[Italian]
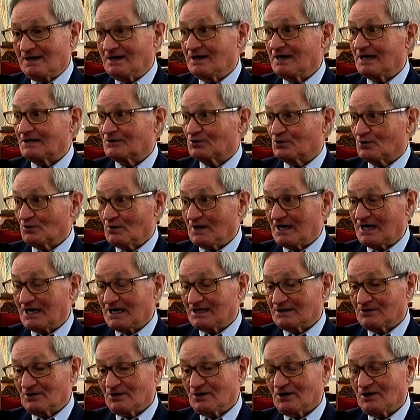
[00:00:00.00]

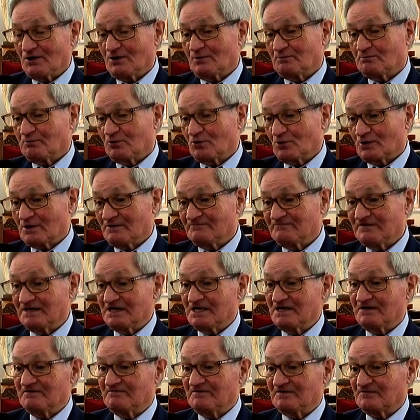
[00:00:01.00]
attuato, oppure
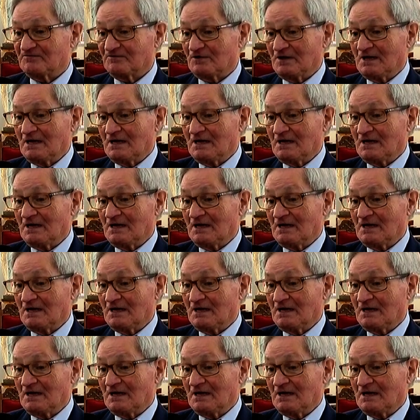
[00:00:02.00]
veniva